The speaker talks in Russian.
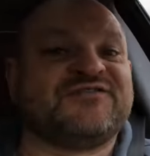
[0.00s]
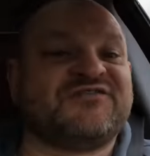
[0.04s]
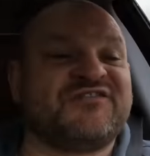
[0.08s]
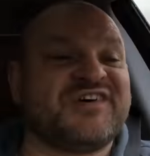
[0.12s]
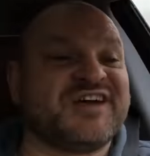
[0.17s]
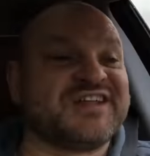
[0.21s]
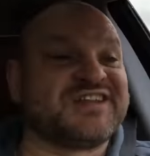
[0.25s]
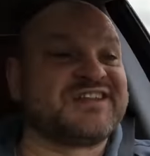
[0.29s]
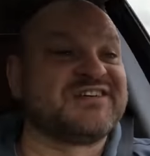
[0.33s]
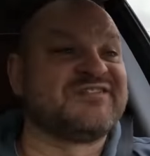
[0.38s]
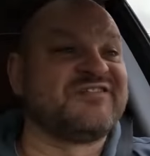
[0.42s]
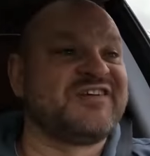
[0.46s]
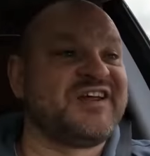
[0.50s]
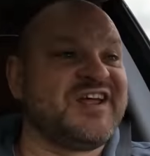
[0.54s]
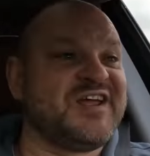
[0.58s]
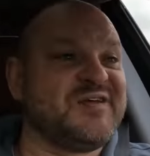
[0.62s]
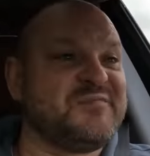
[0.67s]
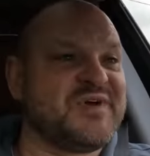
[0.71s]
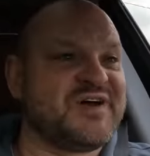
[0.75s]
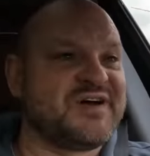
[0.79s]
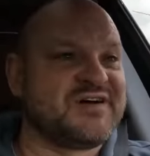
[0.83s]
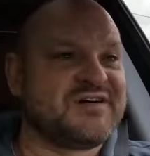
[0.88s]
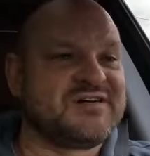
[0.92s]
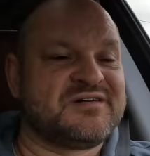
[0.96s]
в это
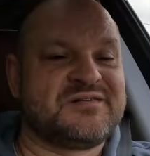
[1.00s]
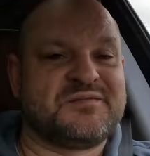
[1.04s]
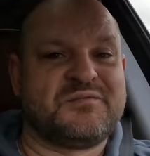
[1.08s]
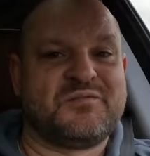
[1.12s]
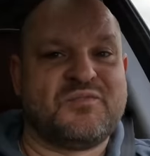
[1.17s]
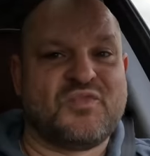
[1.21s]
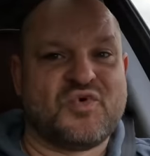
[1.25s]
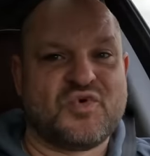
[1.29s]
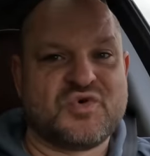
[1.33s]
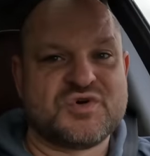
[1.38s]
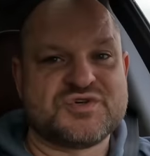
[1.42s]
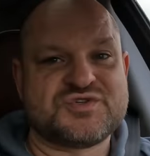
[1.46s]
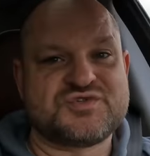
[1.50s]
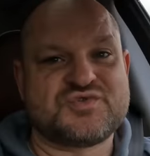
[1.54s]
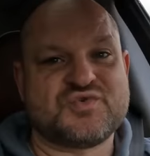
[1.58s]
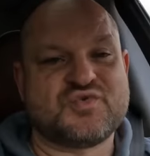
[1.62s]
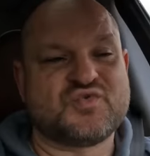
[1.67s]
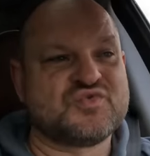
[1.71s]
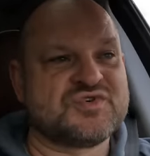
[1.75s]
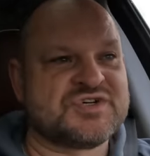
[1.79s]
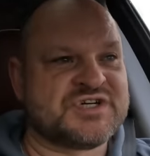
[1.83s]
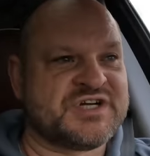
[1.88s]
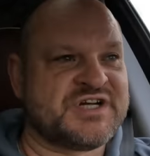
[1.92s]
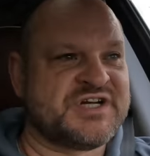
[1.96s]
время мост
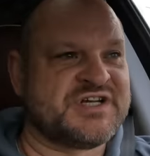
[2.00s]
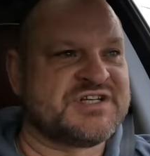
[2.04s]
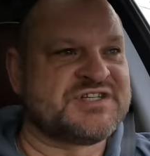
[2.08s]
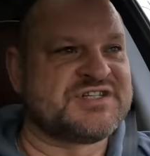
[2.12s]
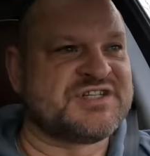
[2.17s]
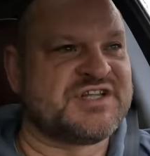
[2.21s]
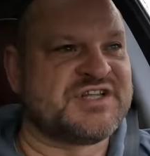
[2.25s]
уже